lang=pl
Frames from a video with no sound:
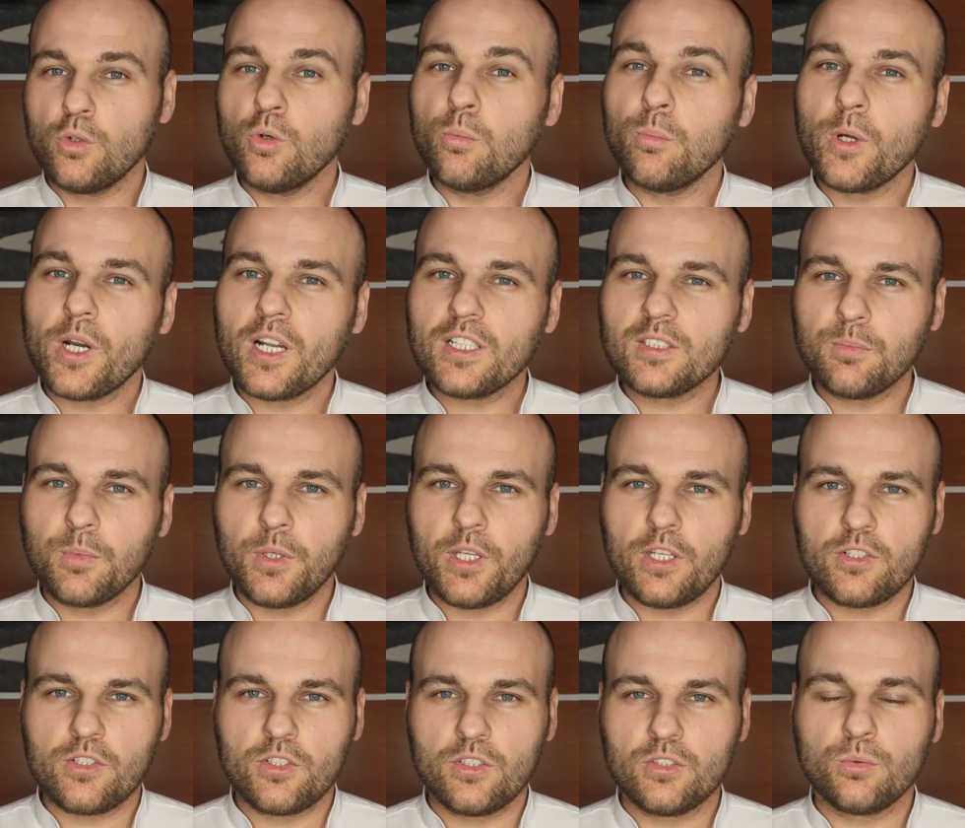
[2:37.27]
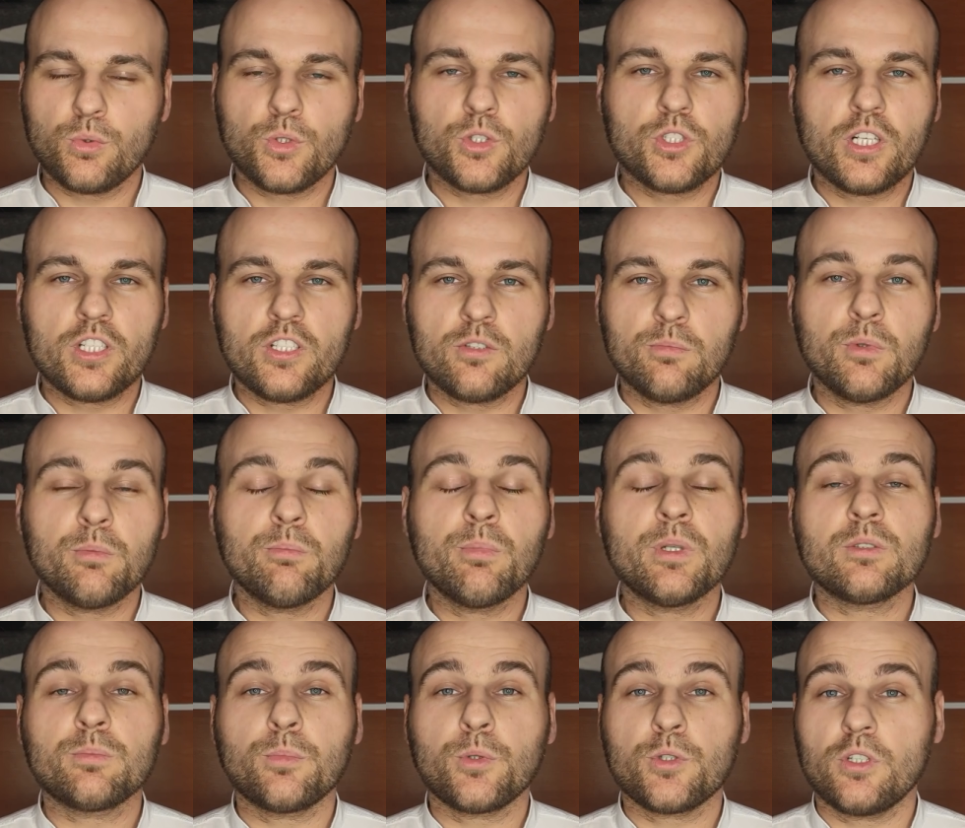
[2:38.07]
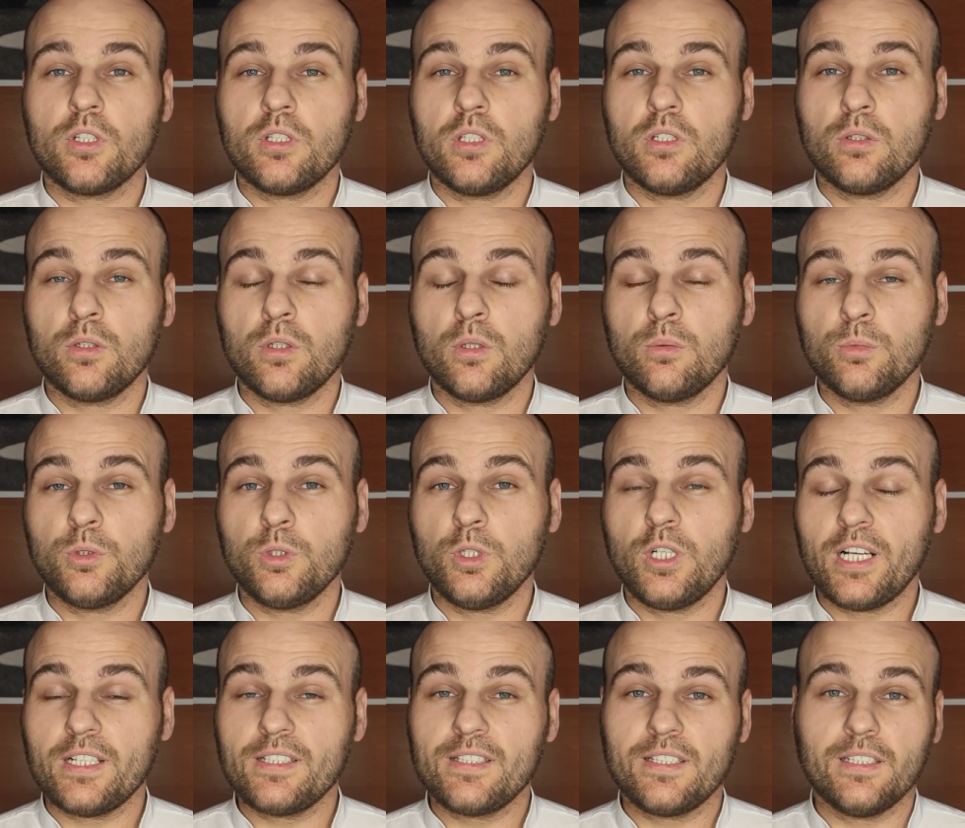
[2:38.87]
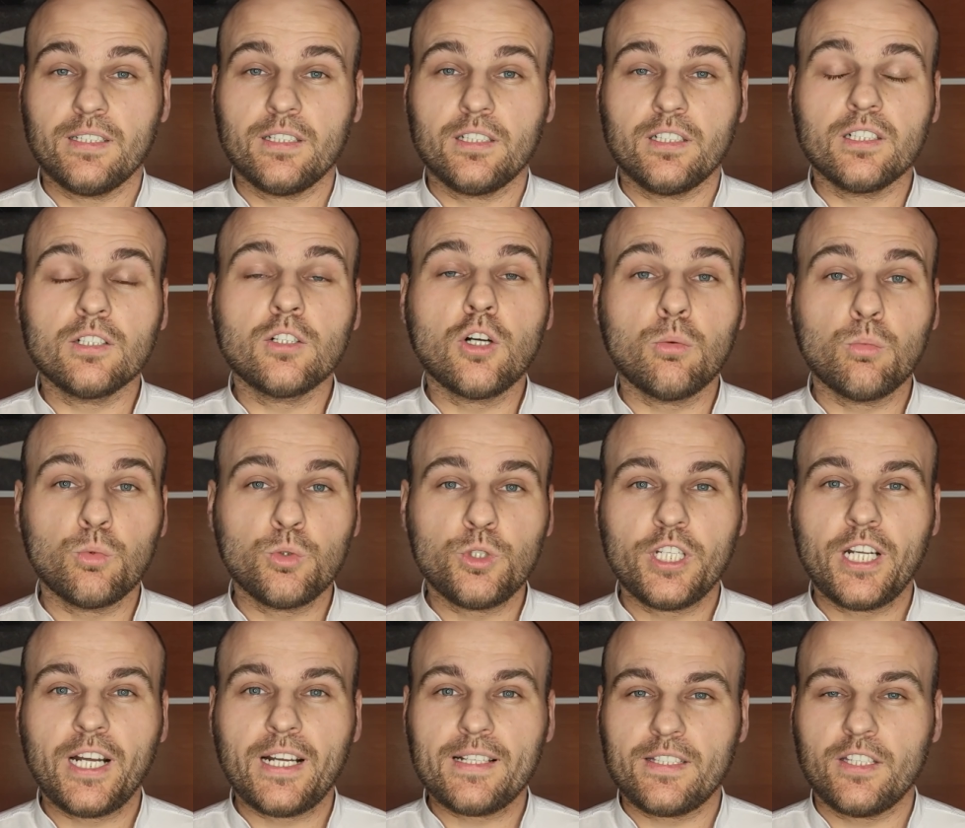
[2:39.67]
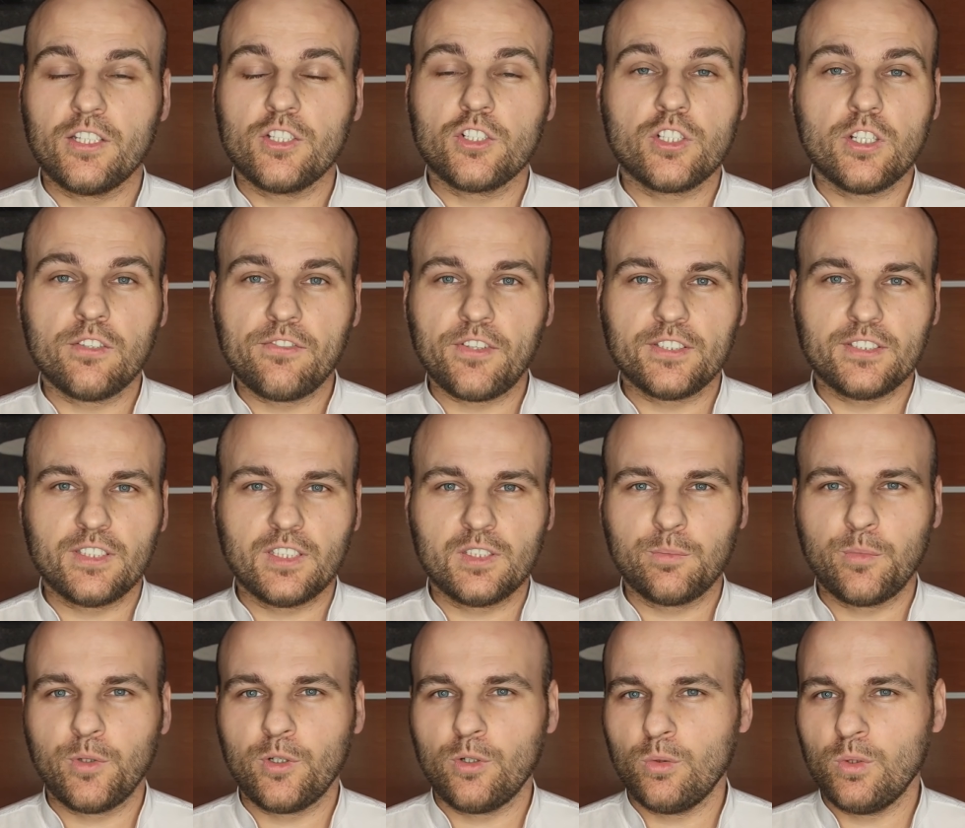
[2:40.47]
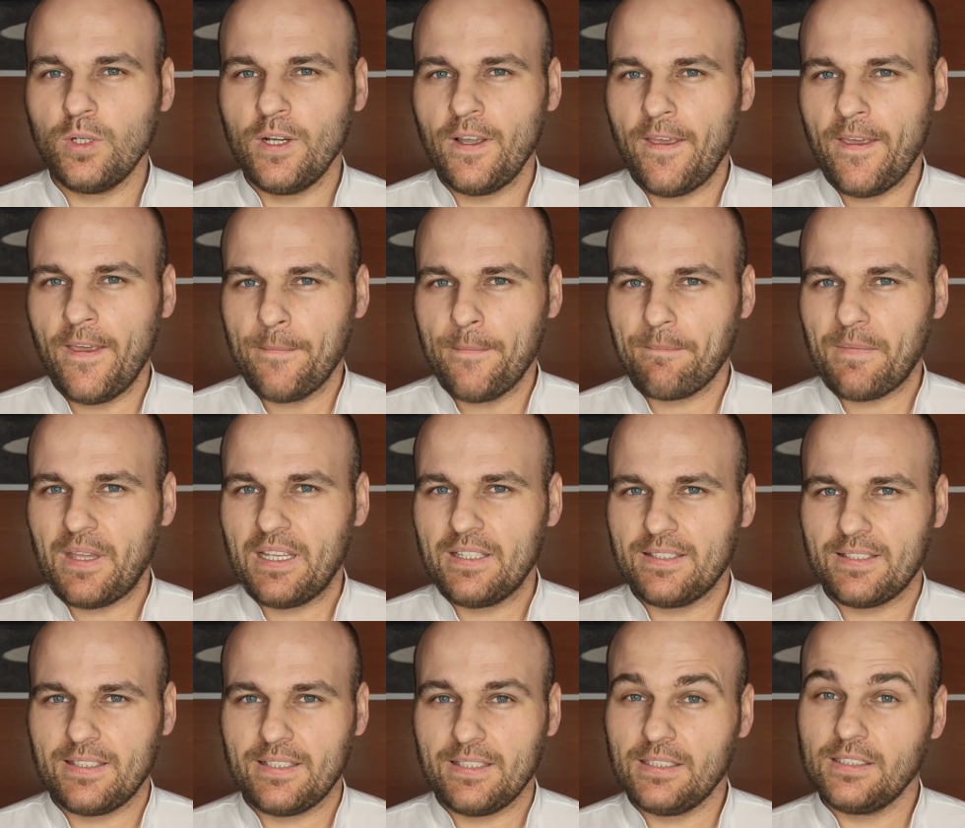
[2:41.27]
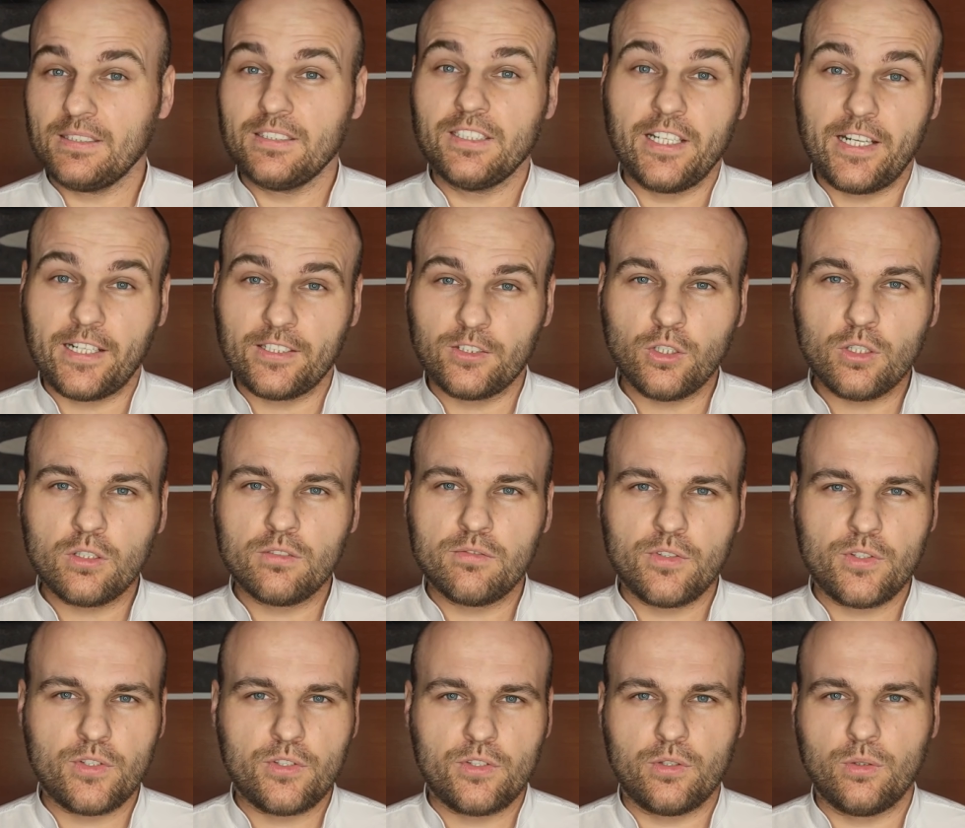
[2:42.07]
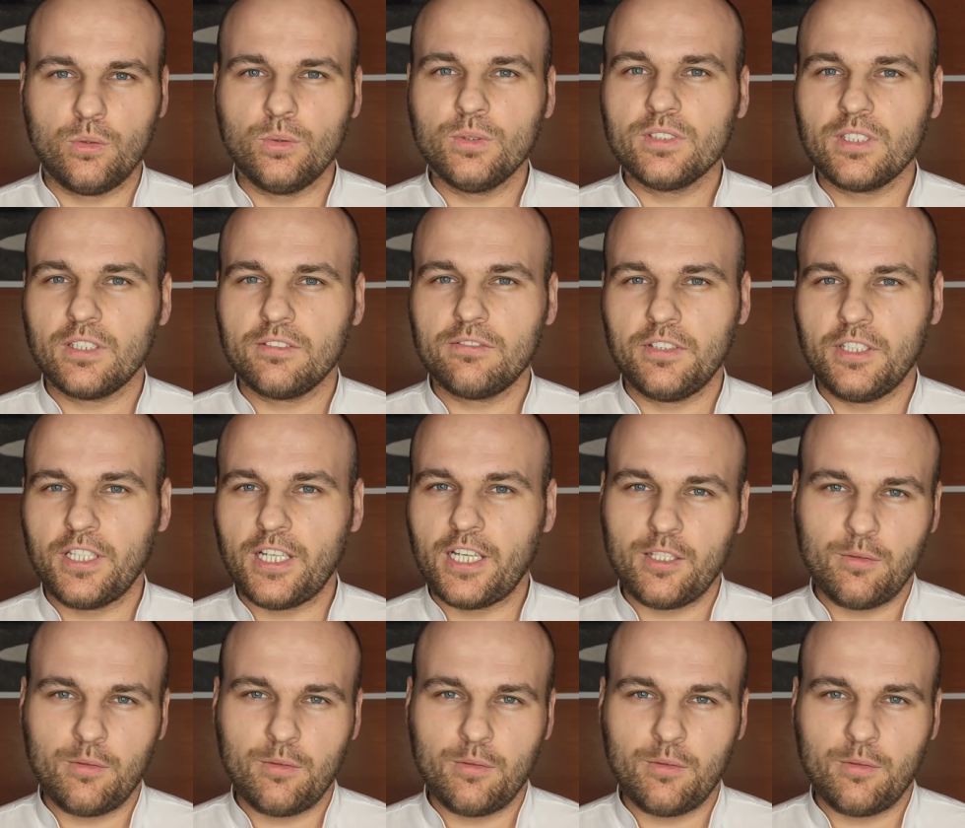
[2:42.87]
Po raz pierwszy słyszeliśmy bezpośrednią komunikację, komunikację szefa zespołu z dyrektorem wyścigu, z FIA.